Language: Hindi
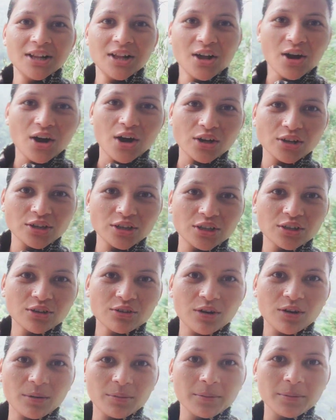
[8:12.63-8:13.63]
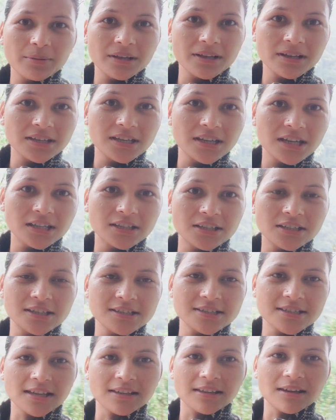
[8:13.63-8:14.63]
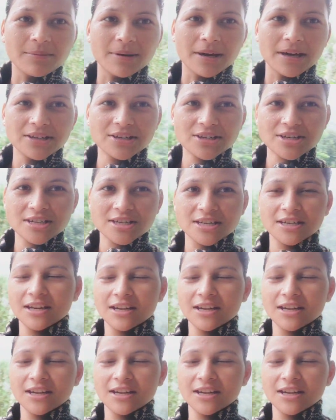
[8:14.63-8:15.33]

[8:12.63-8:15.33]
और ये देखो अभी भी लग रही है इतनी ज़्यादा बारिश